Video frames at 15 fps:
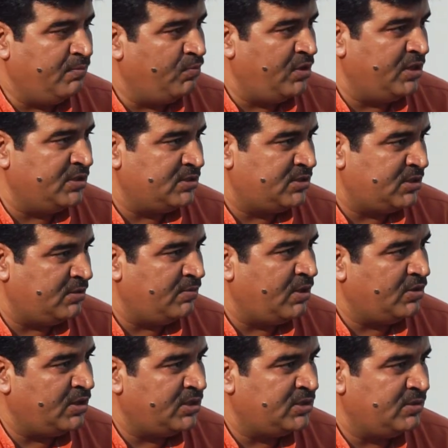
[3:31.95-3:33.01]
एम्बुलेंस
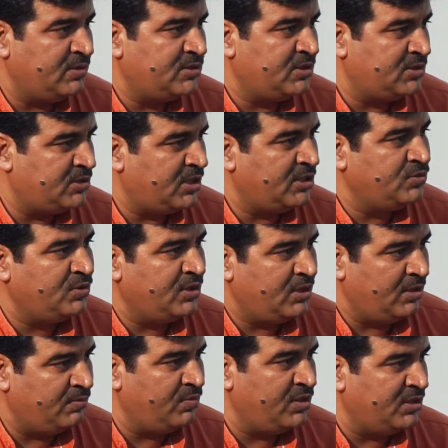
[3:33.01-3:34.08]
सदभावना सेवा संस्थान जो
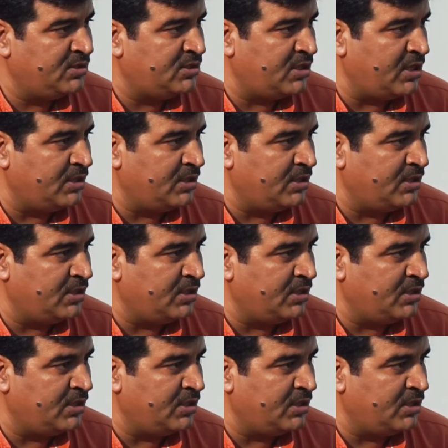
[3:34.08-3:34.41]
है एम्बुलेंस